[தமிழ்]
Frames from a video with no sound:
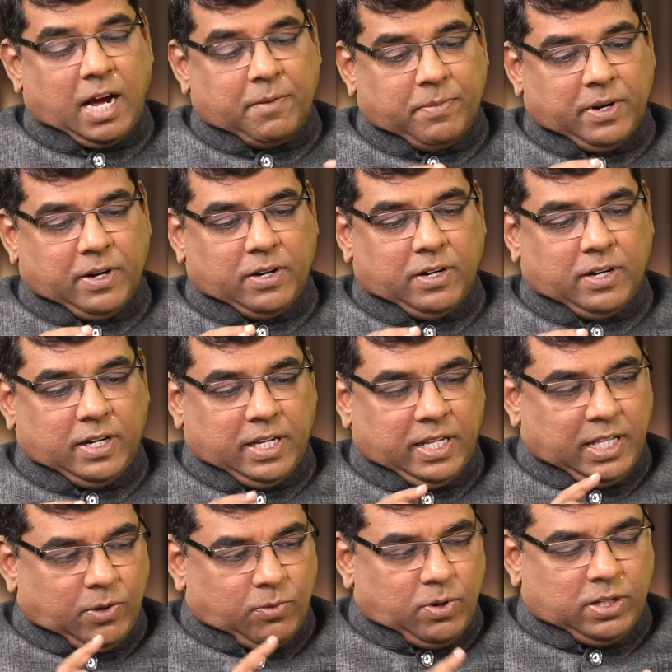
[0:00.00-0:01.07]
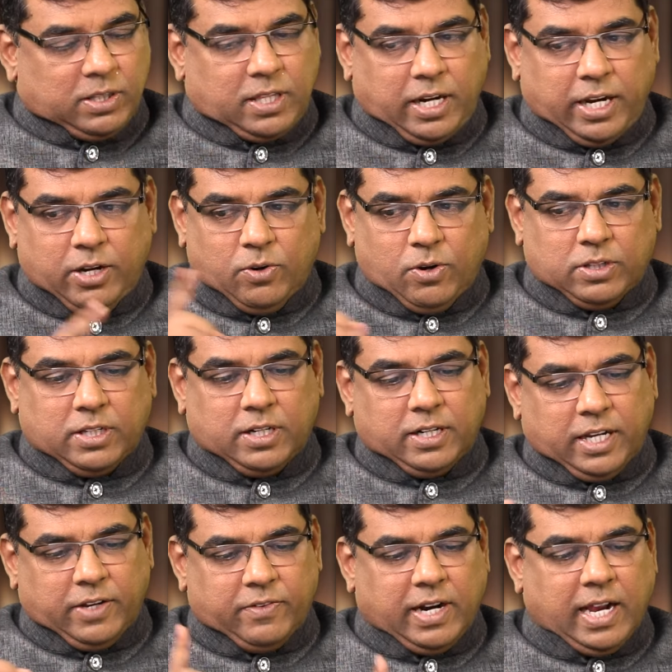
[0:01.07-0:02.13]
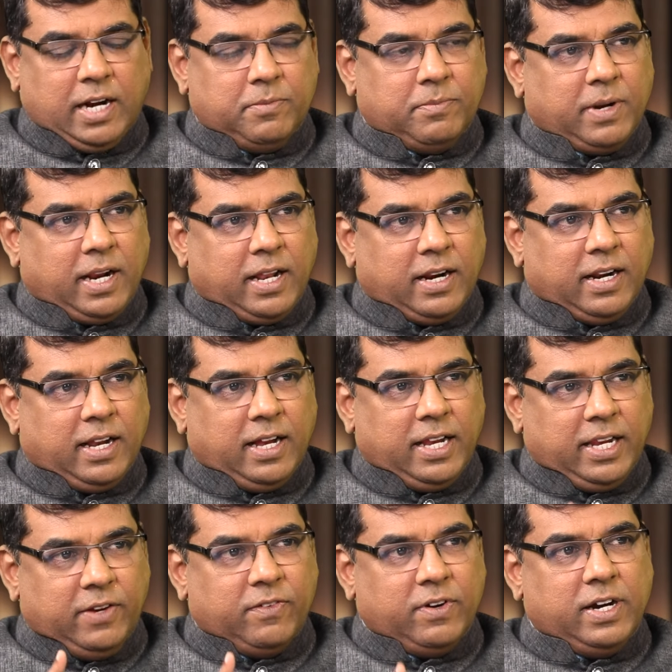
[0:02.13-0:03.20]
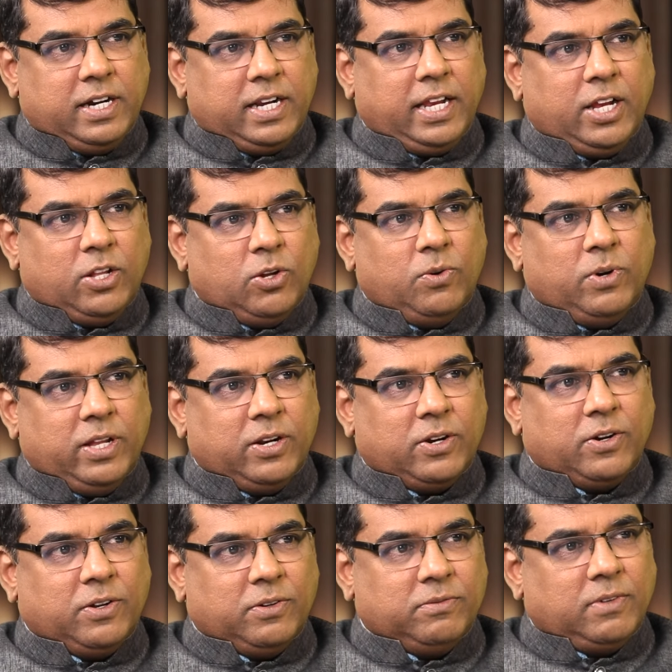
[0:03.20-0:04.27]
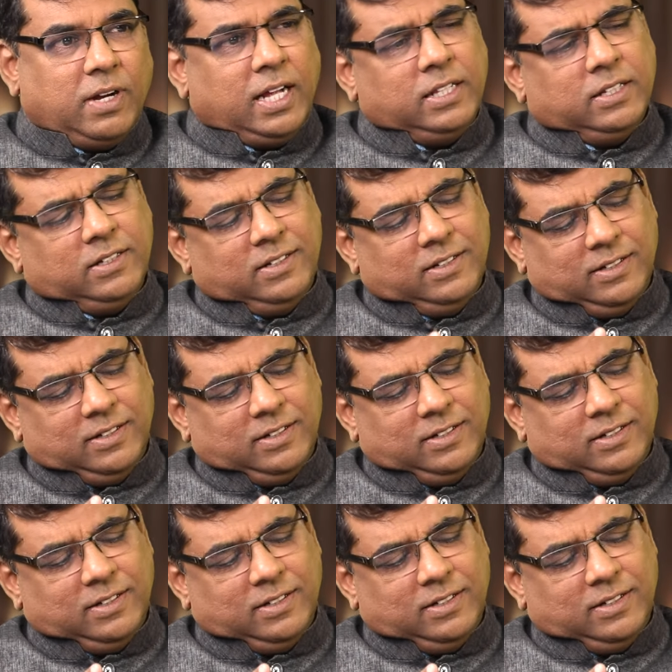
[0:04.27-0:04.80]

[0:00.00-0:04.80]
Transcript: அப்போது இந்த ஒருத்தர் இன்னொருத்தர்கிட்ட இவங்களை அனுப்புகிறாருன்னா இவங்கக்கிட்ட ஏதோ ஒன்று இருக்கணும் அது